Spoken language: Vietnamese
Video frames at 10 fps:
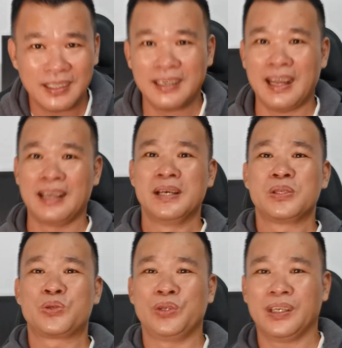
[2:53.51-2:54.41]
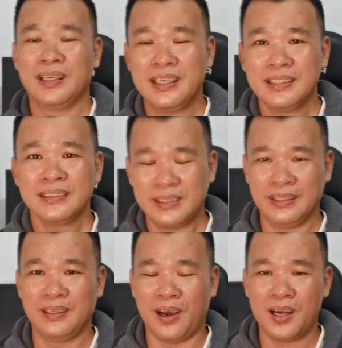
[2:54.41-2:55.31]
tức là chuyện lớn
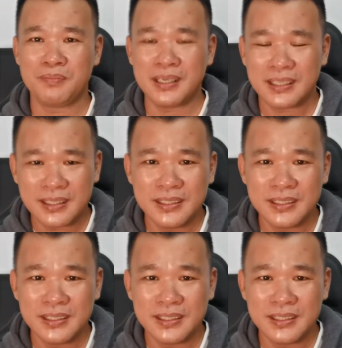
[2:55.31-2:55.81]
chuyện nhỏ bất